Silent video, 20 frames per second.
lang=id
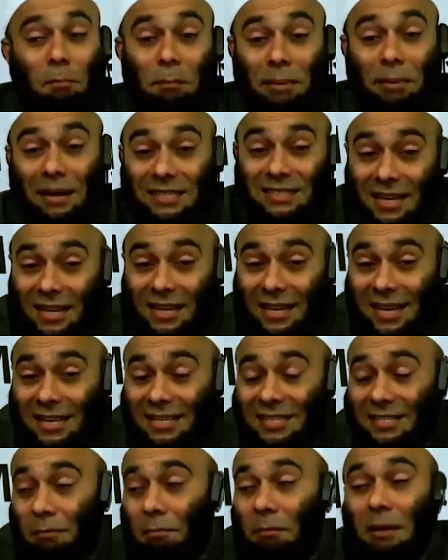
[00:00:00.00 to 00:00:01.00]
plus lagi
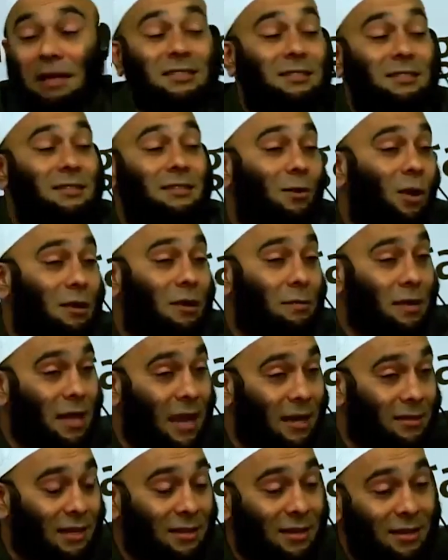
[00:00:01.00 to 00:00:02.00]
cemasnya luar
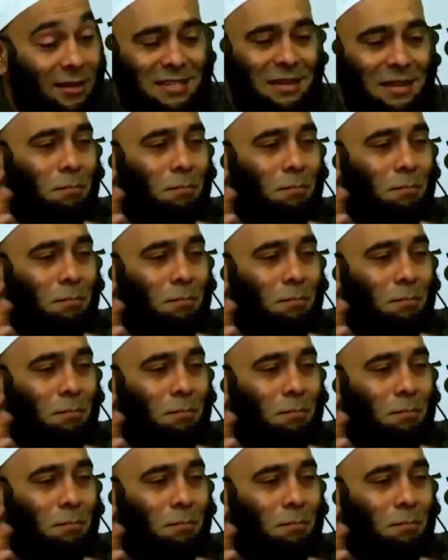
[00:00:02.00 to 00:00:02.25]
biasa. Jadi